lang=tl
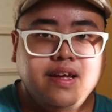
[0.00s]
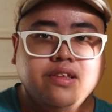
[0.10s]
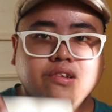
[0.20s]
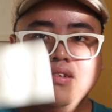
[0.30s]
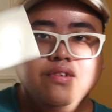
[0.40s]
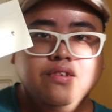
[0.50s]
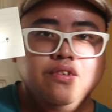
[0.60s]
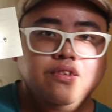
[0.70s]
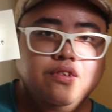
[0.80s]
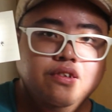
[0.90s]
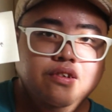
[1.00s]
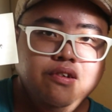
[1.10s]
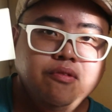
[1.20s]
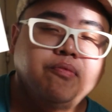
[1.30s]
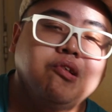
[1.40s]
eto
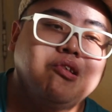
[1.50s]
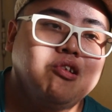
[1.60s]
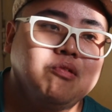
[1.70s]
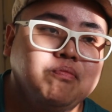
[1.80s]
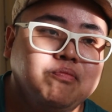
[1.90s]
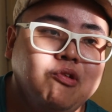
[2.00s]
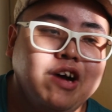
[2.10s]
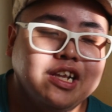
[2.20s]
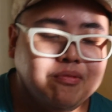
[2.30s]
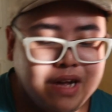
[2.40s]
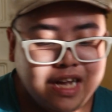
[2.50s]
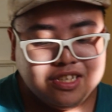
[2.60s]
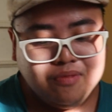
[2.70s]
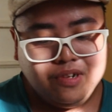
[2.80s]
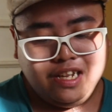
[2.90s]
from Juan ng
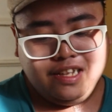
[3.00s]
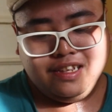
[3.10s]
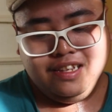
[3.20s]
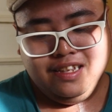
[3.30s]
Maasing ulit.